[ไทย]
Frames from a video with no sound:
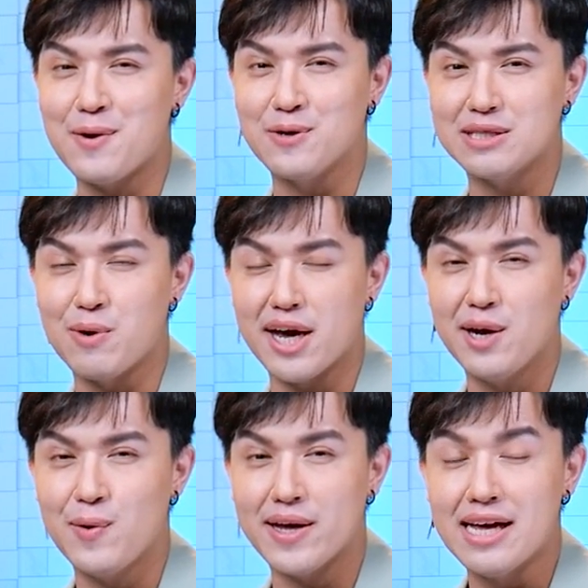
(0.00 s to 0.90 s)
2566กัน
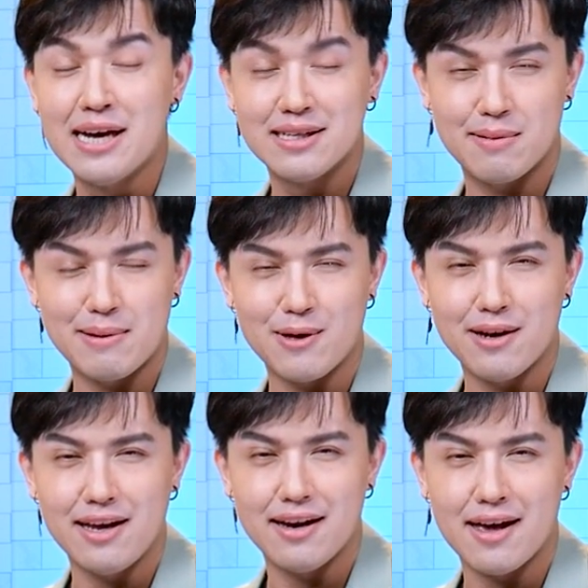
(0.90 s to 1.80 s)
ด้วย สำหรับตอน
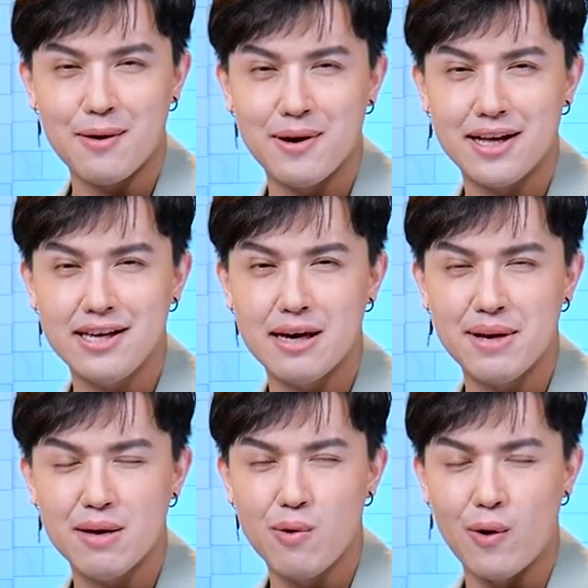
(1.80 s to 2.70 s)
นี้นะคนไหนที่ยัง
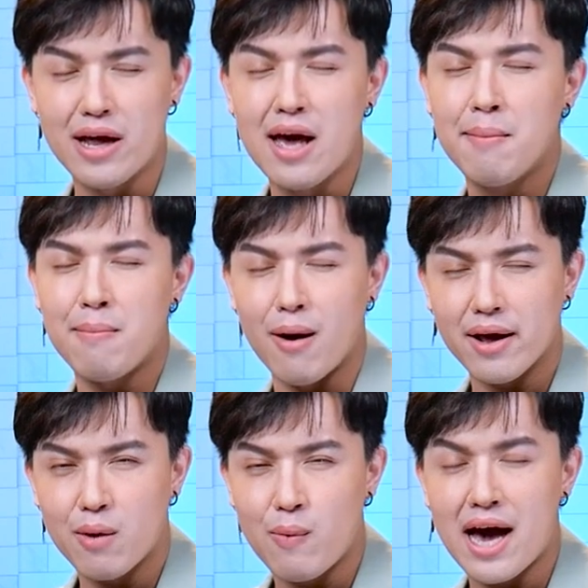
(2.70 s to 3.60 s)
ไม่ได้โหวตบอกเลย
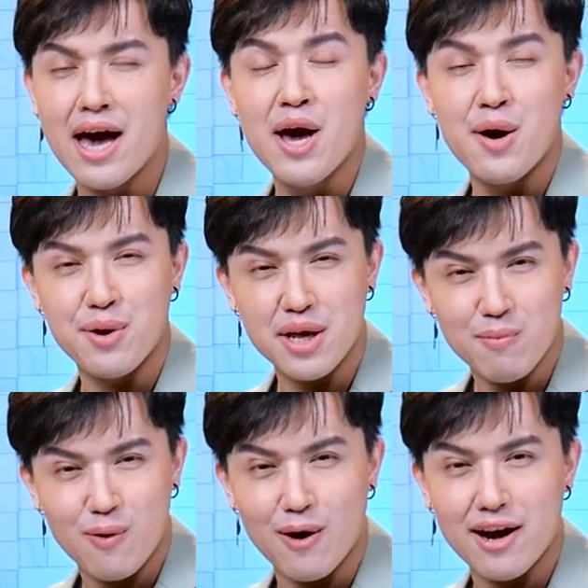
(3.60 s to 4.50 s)
ครับว่ารีบ
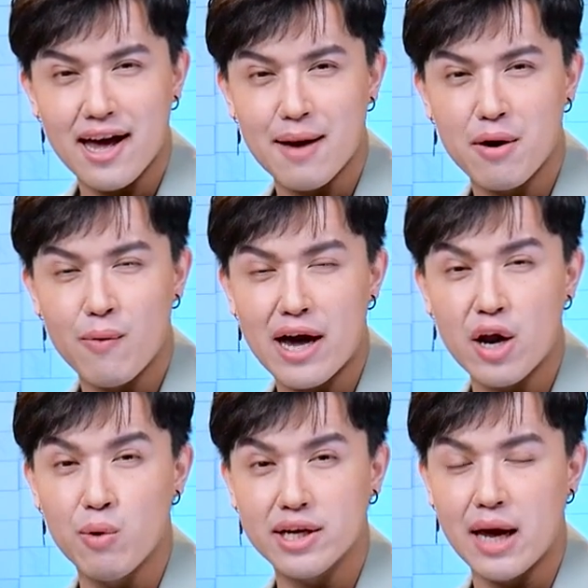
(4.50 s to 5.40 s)
โหวตนะฮะเพราะว่าเรา
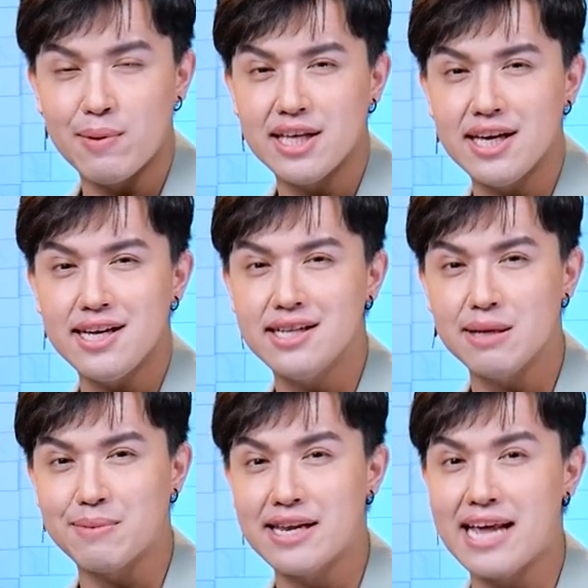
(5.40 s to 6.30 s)
หมดเขตวันที่
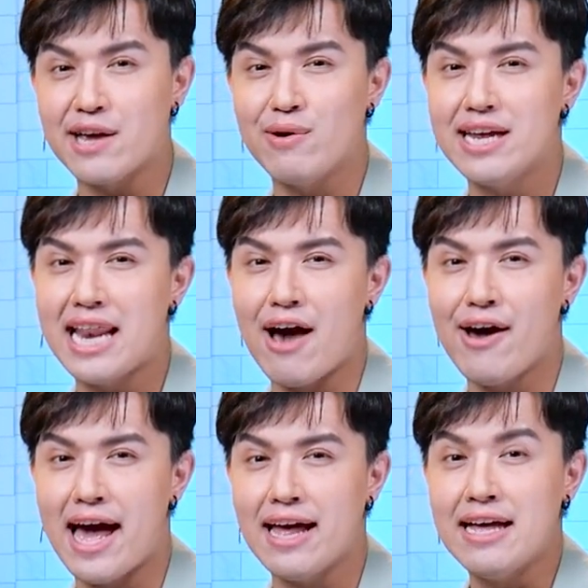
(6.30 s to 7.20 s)
20 กันยายนนี้แล้ว
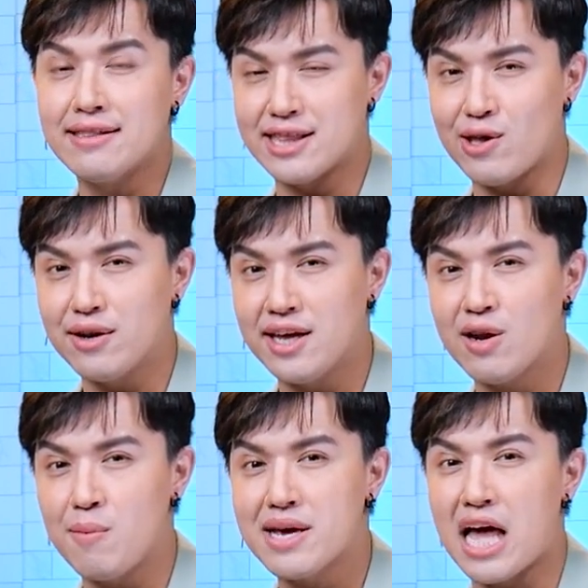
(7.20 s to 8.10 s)
ฮะแต่ตอนนี้
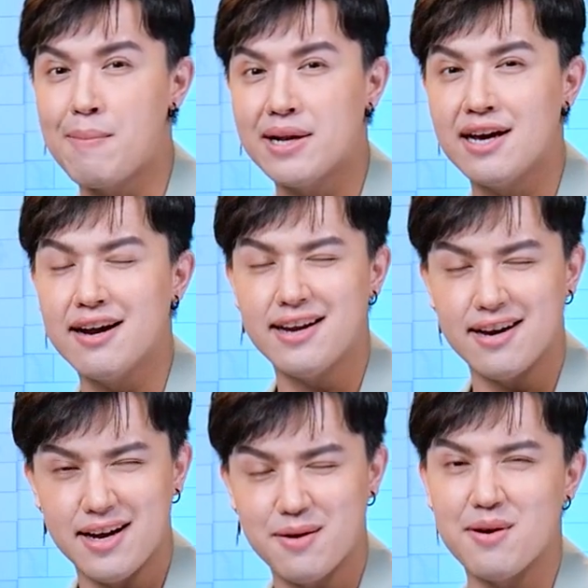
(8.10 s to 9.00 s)
เรามีข่าวบันเทิง
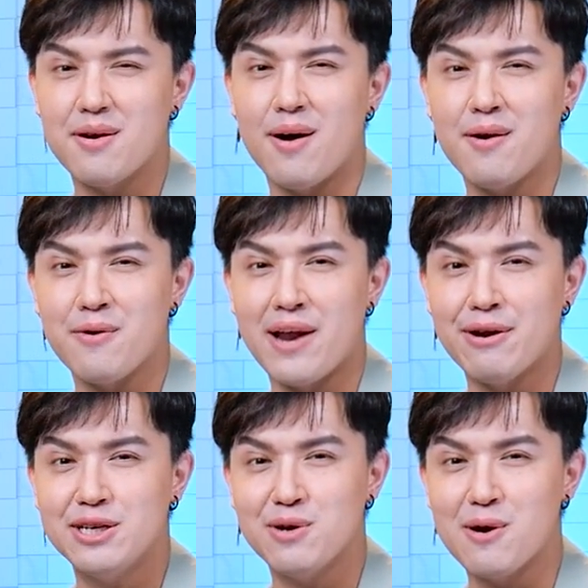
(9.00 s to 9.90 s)
เด็ดๆร้อนๆรออยู่แล้ว
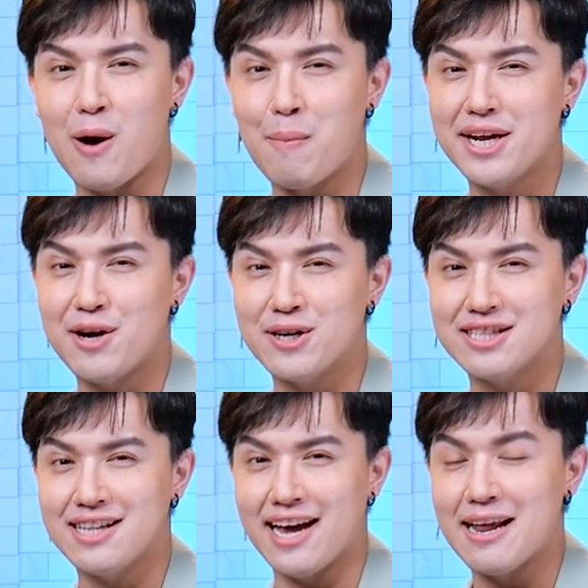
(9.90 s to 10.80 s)
ในช่วงของบันเทิงออนส
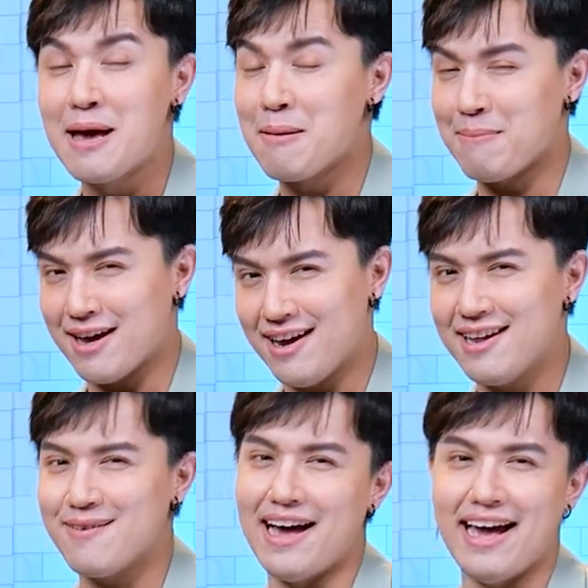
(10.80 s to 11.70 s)
เตทไปกันเลยดีกว่า